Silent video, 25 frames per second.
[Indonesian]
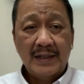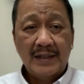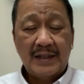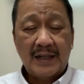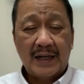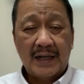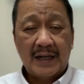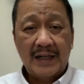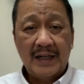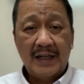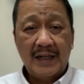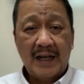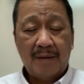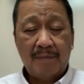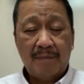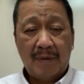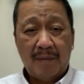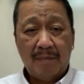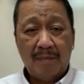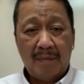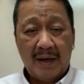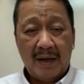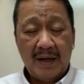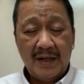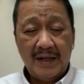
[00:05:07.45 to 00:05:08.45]
Jadi yang
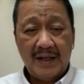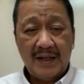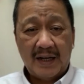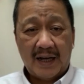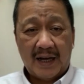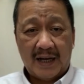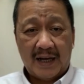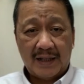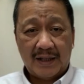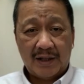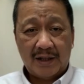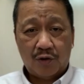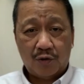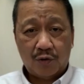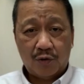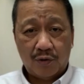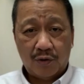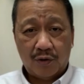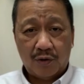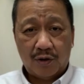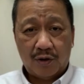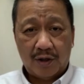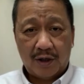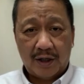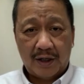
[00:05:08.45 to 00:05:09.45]
memang
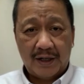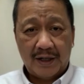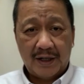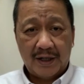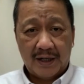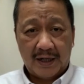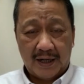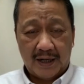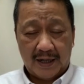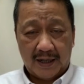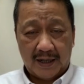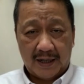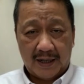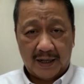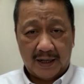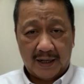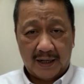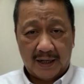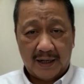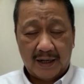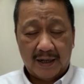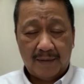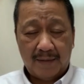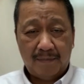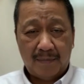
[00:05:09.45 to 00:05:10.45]
diatur oleh
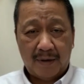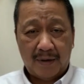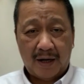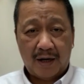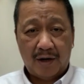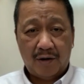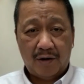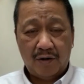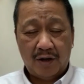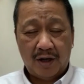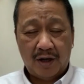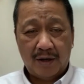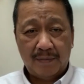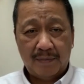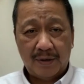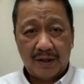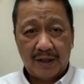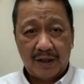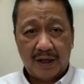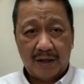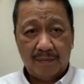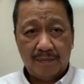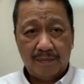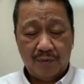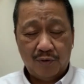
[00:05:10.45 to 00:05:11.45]
negara melalui
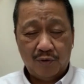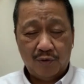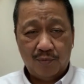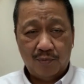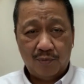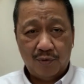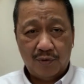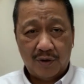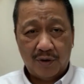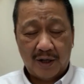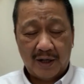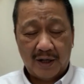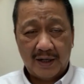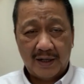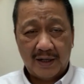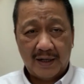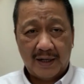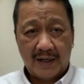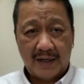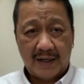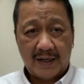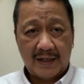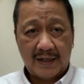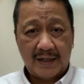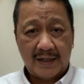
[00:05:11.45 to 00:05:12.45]
Kementerian Perhubungan
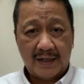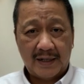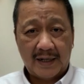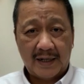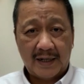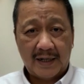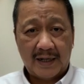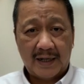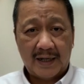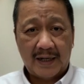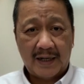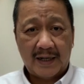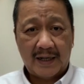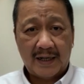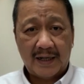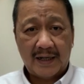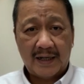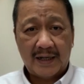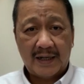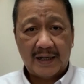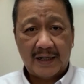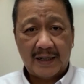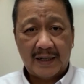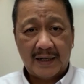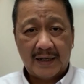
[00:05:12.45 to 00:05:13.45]
adalah
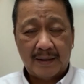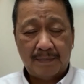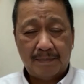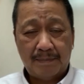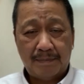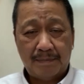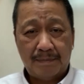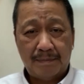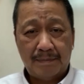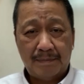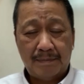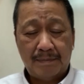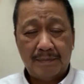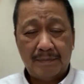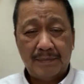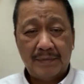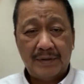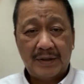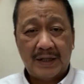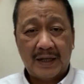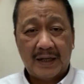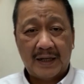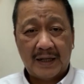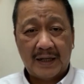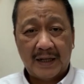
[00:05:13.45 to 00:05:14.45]
uh,
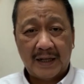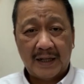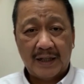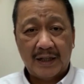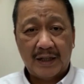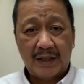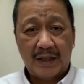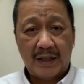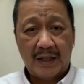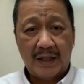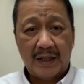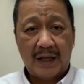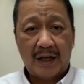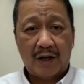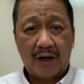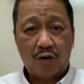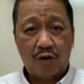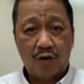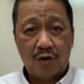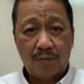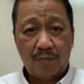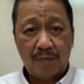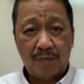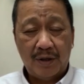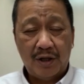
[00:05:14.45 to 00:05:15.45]
tiket
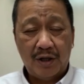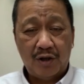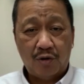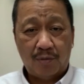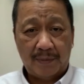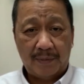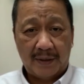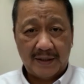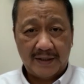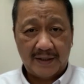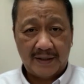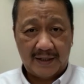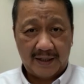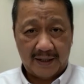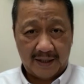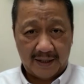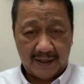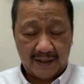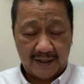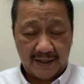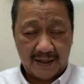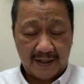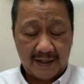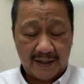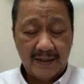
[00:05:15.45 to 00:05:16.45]
ekonomi domestik
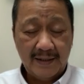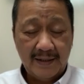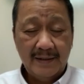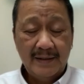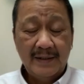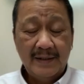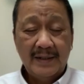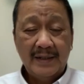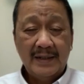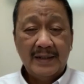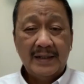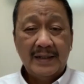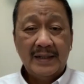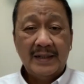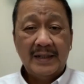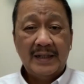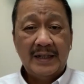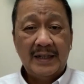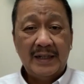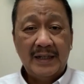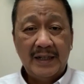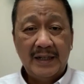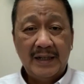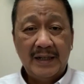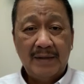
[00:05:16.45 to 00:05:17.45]
ya
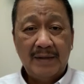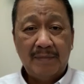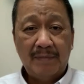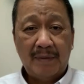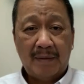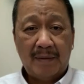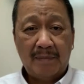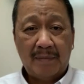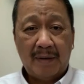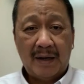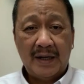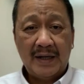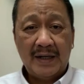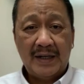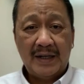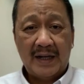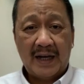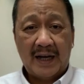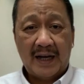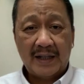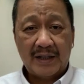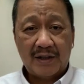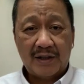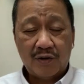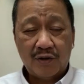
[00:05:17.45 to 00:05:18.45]
ini memang
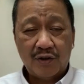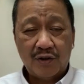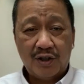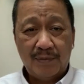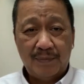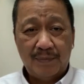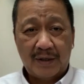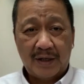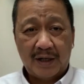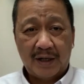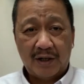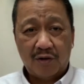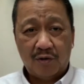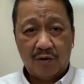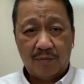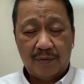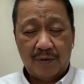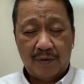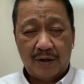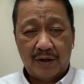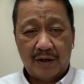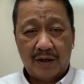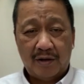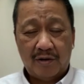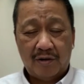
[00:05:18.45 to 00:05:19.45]
diatur demikian
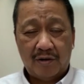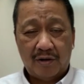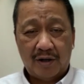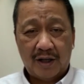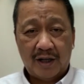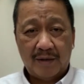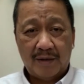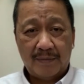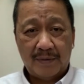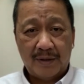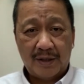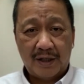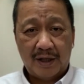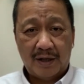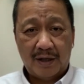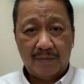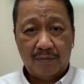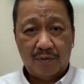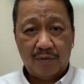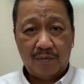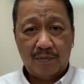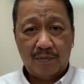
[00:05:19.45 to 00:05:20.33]
rupa oleh Kementerian